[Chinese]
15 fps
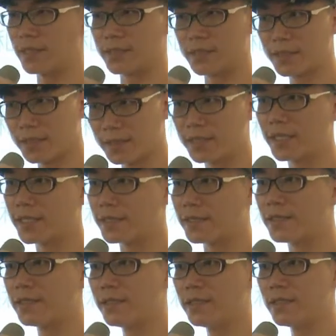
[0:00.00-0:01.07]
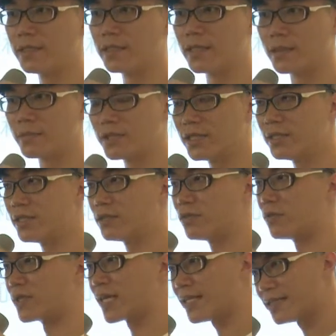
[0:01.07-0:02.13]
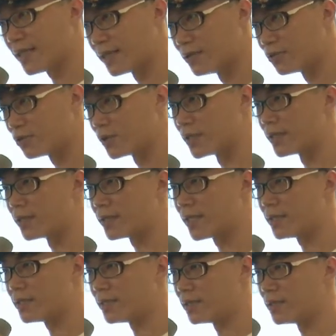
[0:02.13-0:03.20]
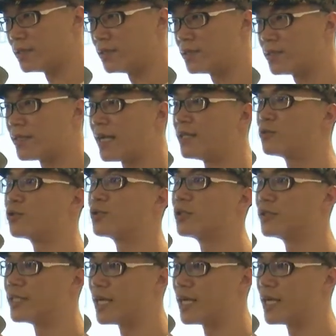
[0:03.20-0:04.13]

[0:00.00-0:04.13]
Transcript: 的测验，而不是这种看起来很准，但其实谁来做都